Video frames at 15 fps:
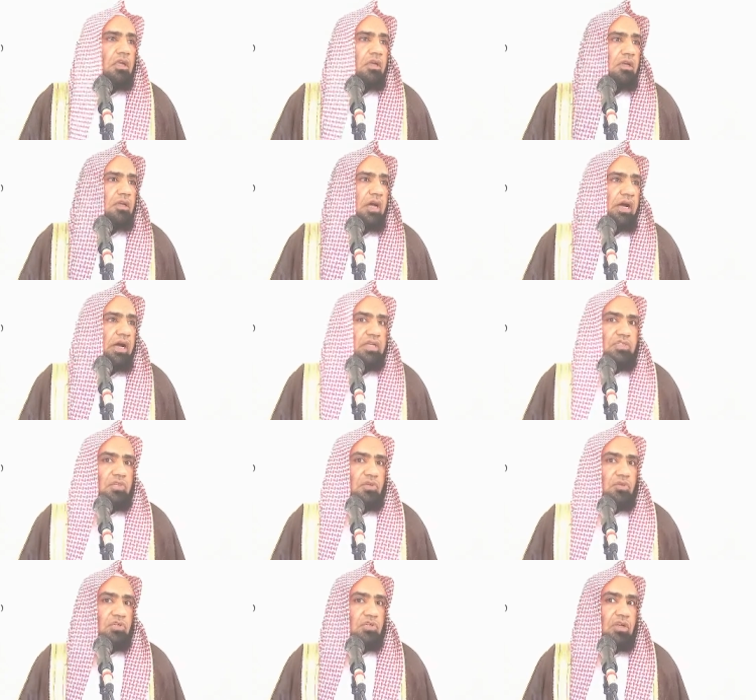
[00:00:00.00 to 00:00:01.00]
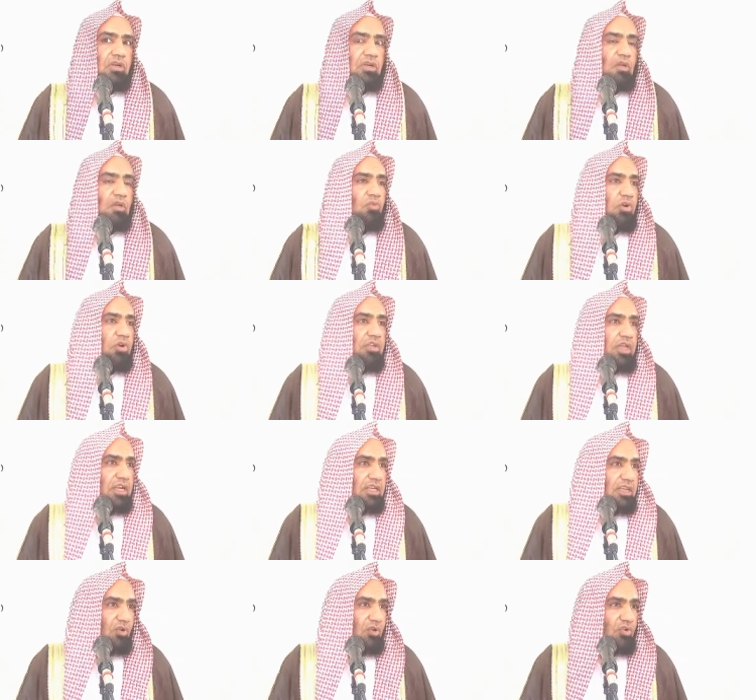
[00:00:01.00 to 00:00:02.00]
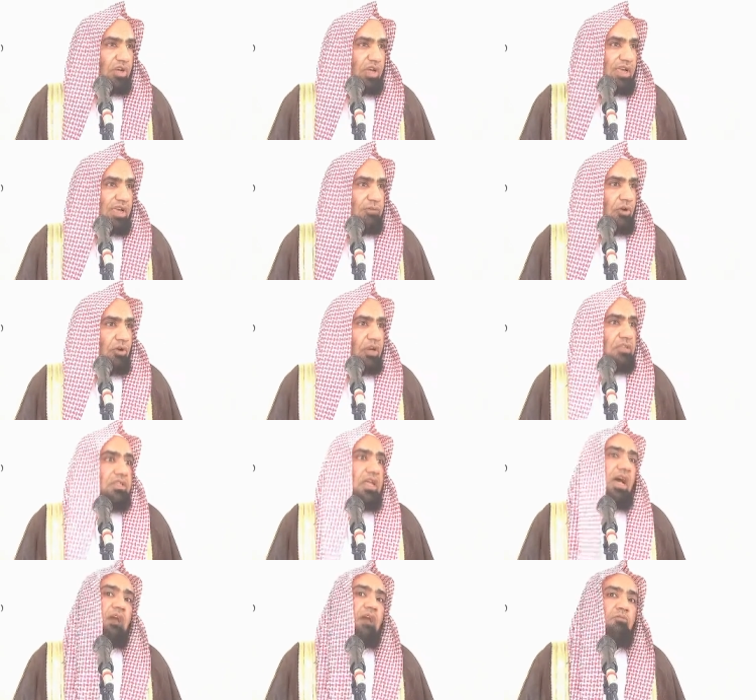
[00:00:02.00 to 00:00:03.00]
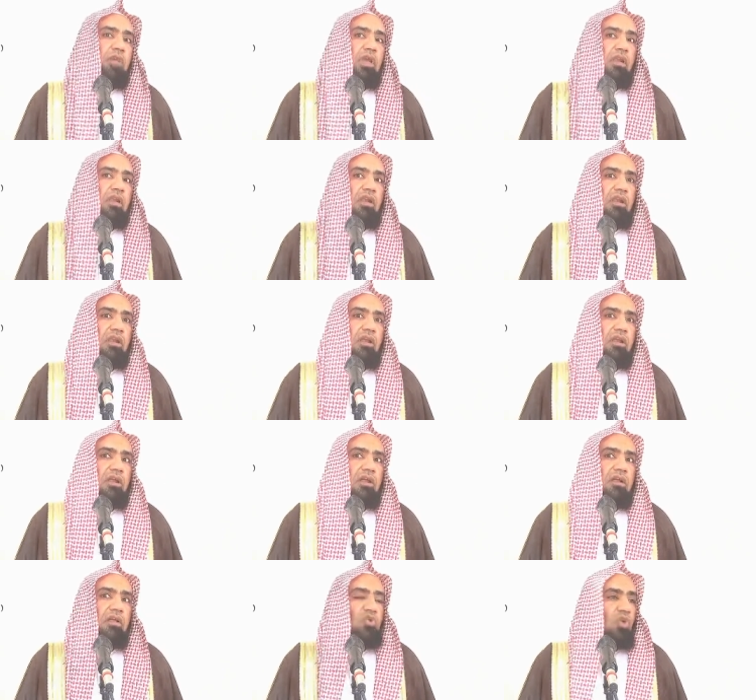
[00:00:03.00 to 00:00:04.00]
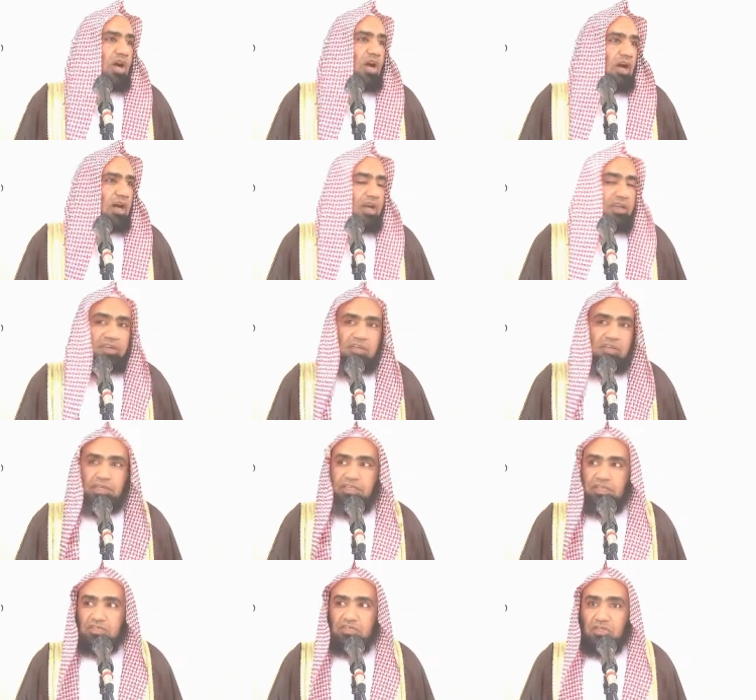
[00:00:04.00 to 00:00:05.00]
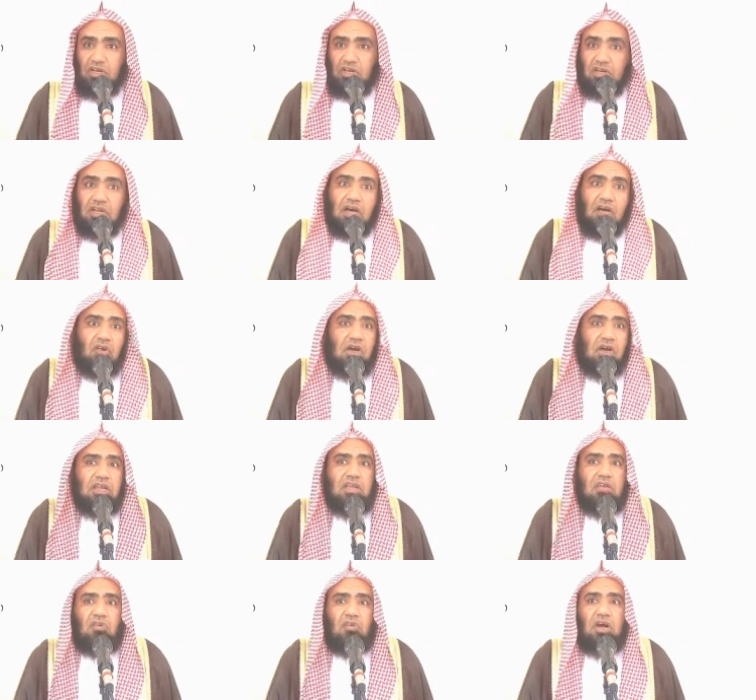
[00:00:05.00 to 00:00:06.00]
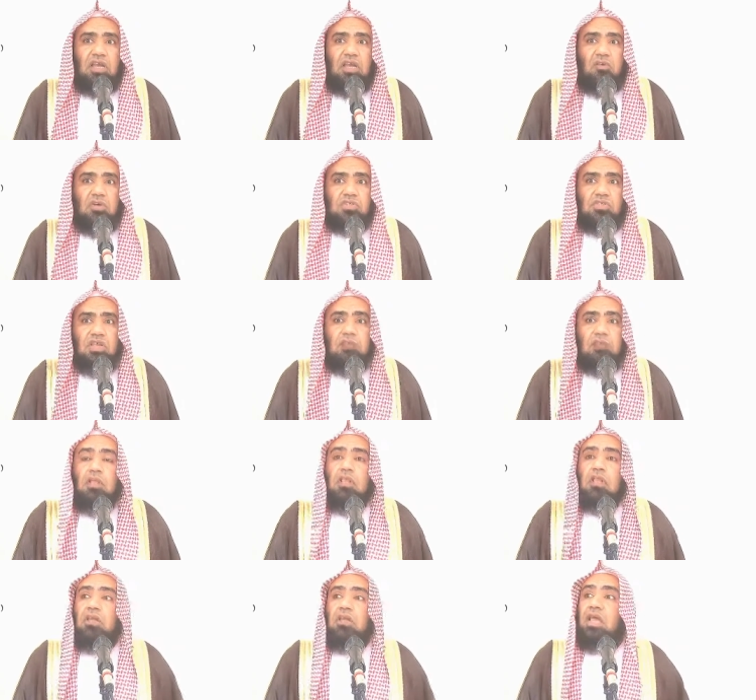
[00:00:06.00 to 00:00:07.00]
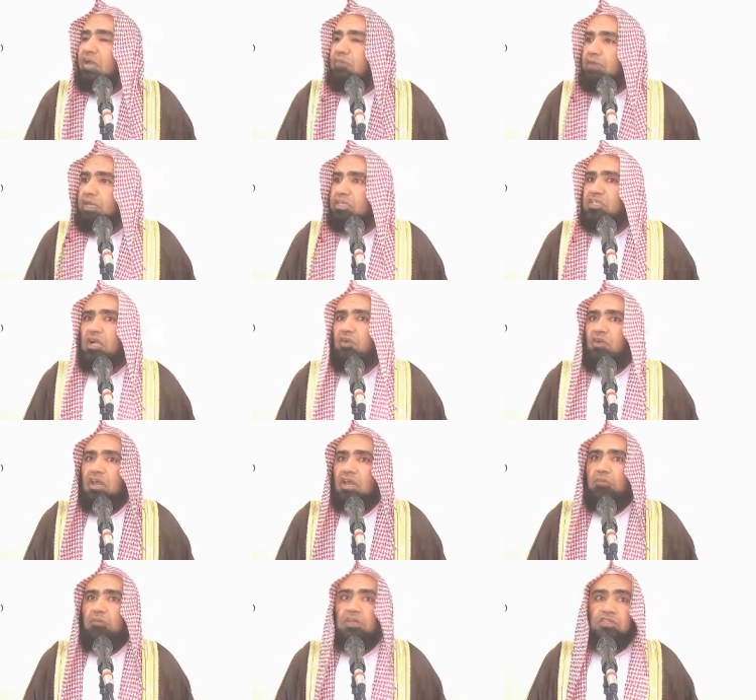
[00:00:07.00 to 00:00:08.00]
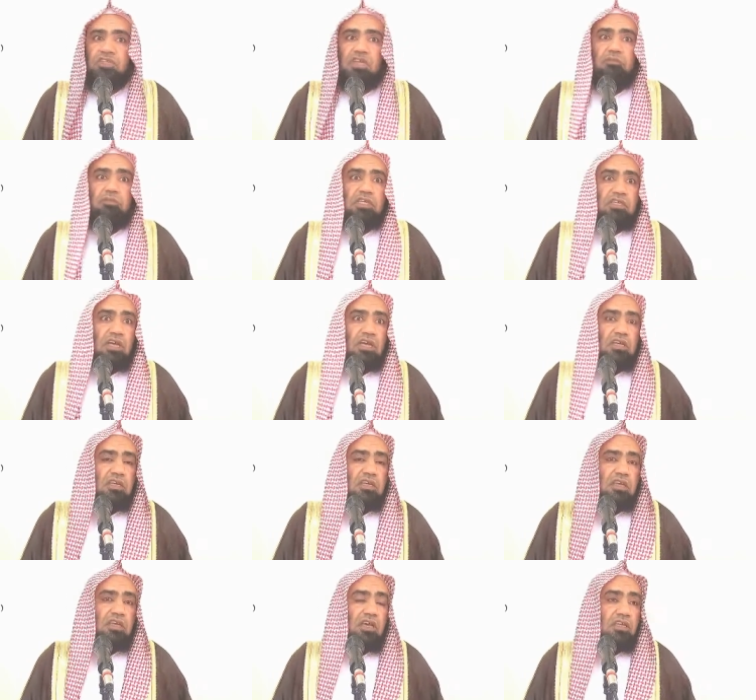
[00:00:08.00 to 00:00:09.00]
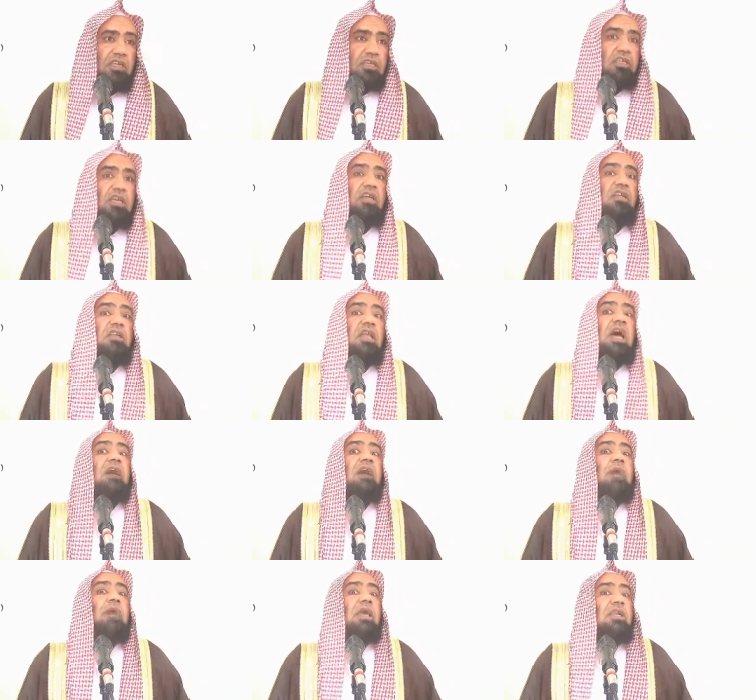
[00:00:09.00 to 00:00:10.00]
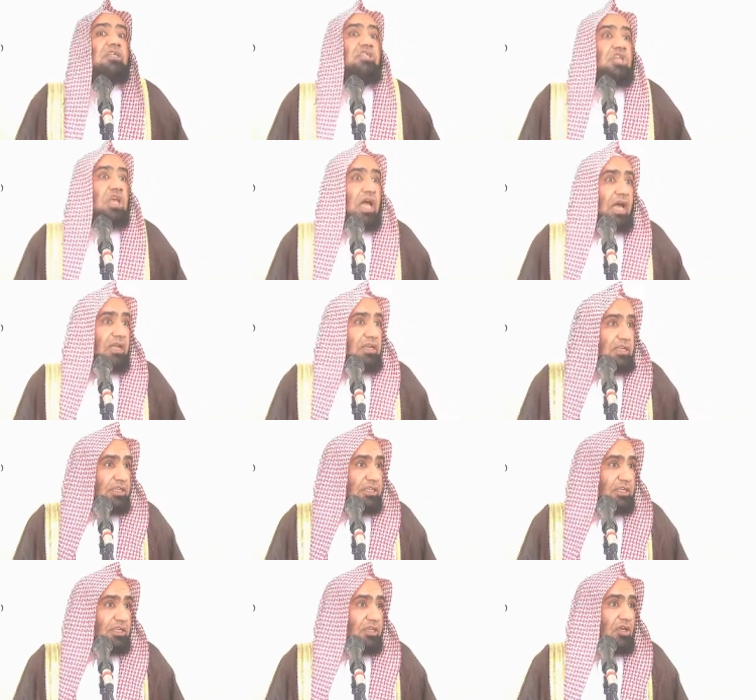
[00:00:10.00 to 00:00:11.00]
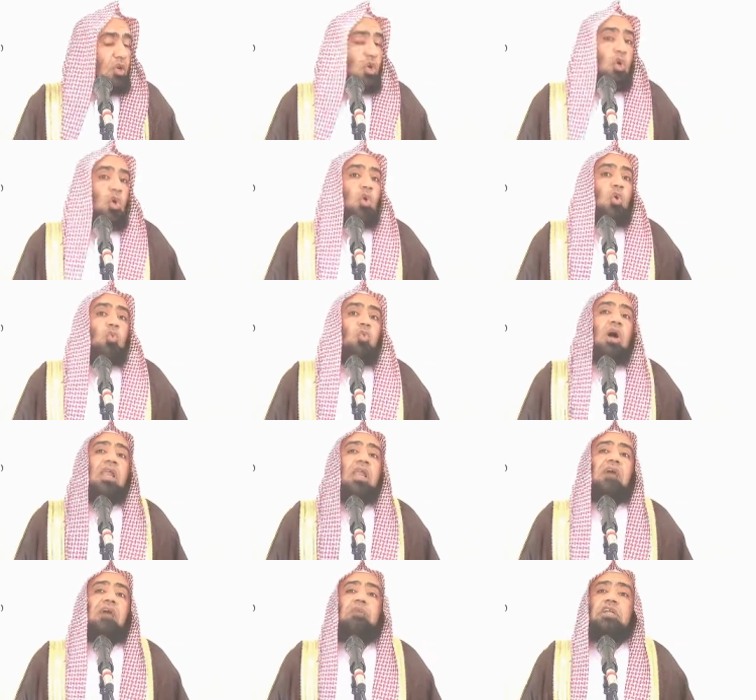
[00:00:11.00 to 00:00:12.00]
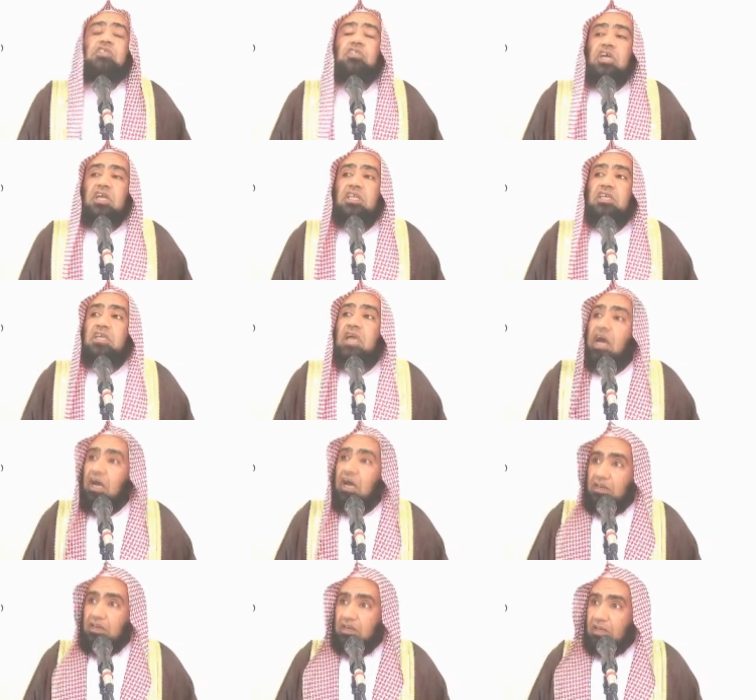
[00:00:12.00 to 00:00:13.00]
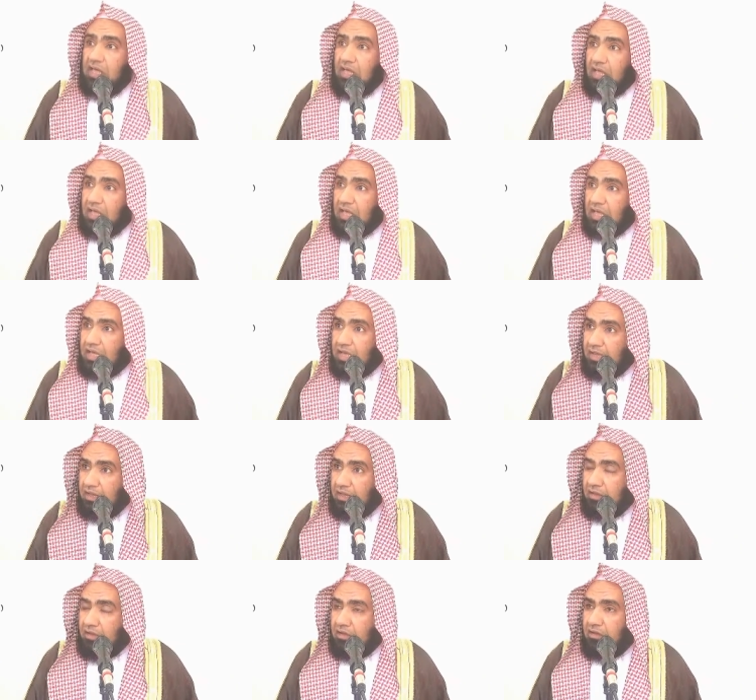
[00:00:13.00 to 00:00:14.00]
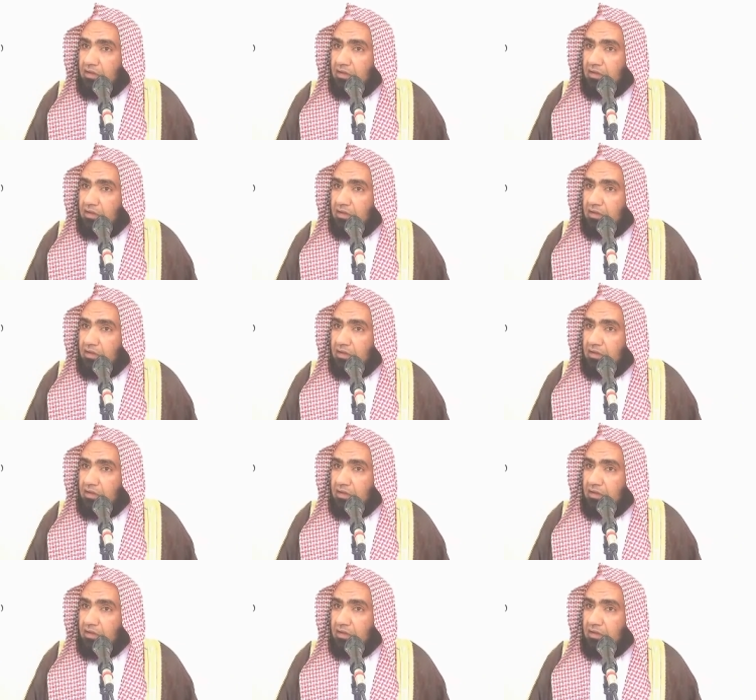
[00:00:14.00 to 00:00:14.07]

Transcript: إلى الله عز وجل ولذلك يقول رحمه الله تأمل دعاء النبي صلى الله عليه وآله وسلم لا ملجا ولا منجا منك الا اليك يعني لا ملجا لي ولا منجا لي يا الله